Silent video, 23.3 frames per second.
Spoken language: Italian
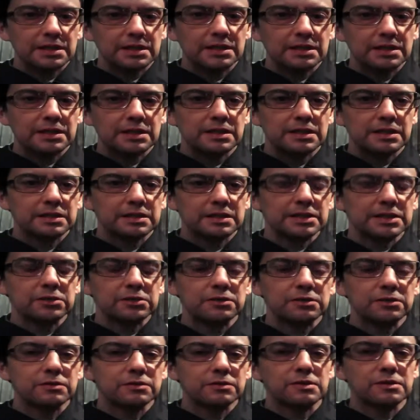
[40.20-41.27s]
eh, tanto
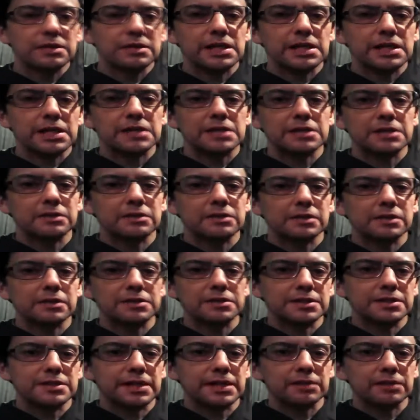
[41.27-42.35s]
con quello che ha lasciato
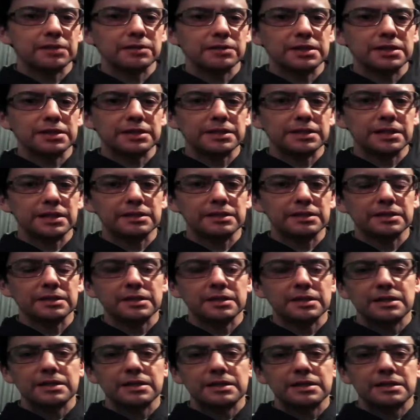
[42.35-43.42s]
registrato in internet
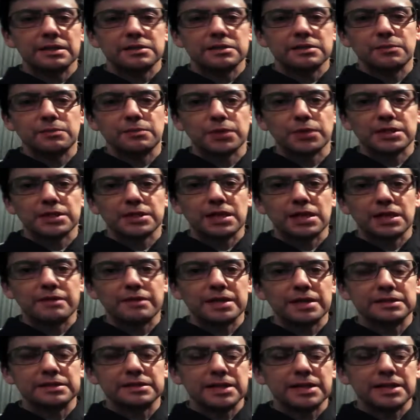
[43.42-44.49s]
si può andare
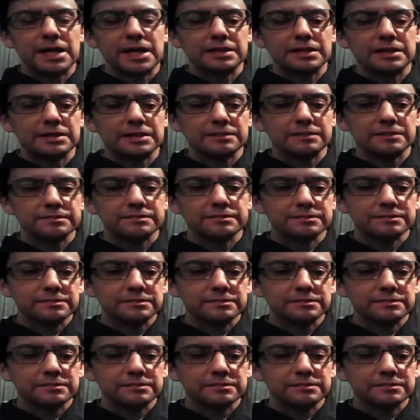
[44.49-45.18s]
avanti anni